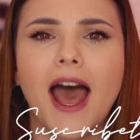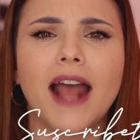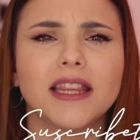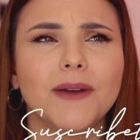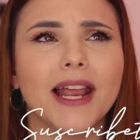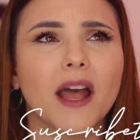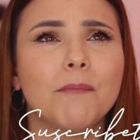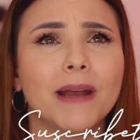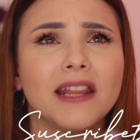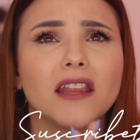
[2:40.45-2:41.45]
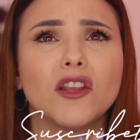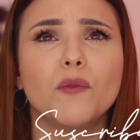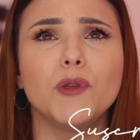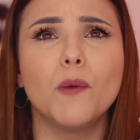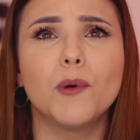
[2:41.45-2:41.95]
Activa la campanita, te
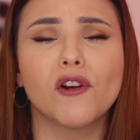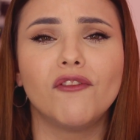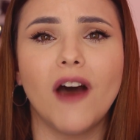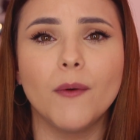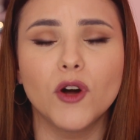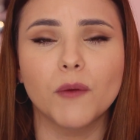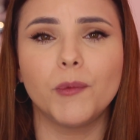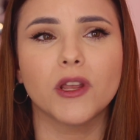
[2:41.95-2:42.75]
lo pido por favor,